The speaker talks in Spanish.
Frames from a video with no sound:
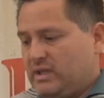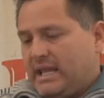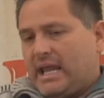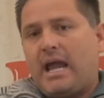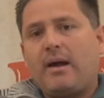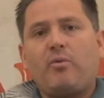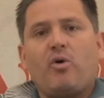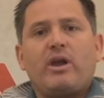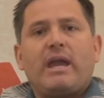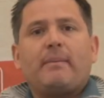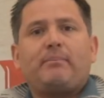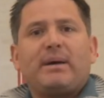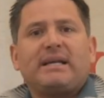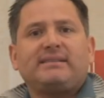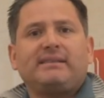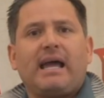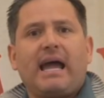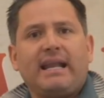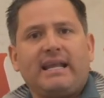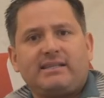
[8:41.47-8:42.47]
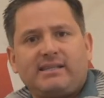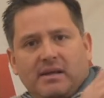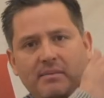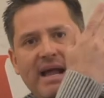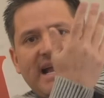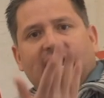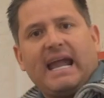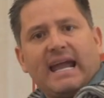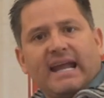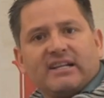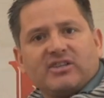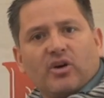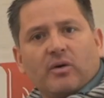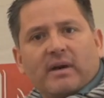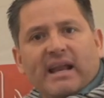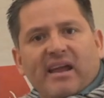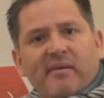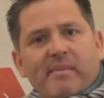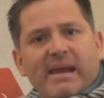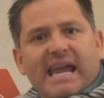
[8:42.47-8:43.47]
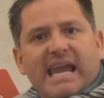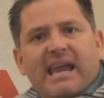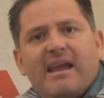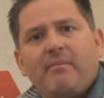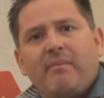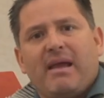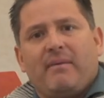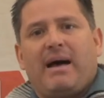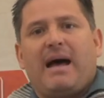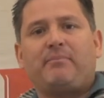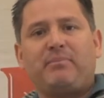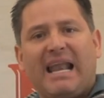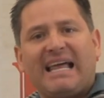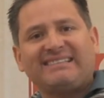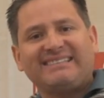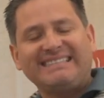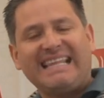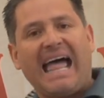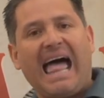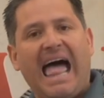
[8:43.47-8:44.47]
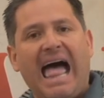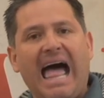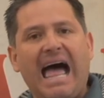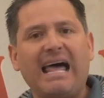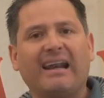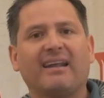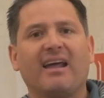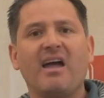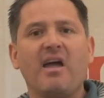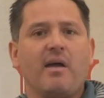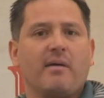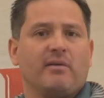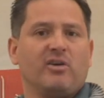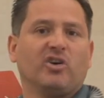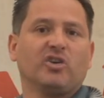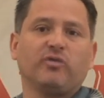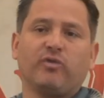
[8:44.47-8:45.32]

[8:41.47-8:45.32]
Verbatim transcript: Un día voy a pasar y se va a caer sobre mí, me va a aplastar,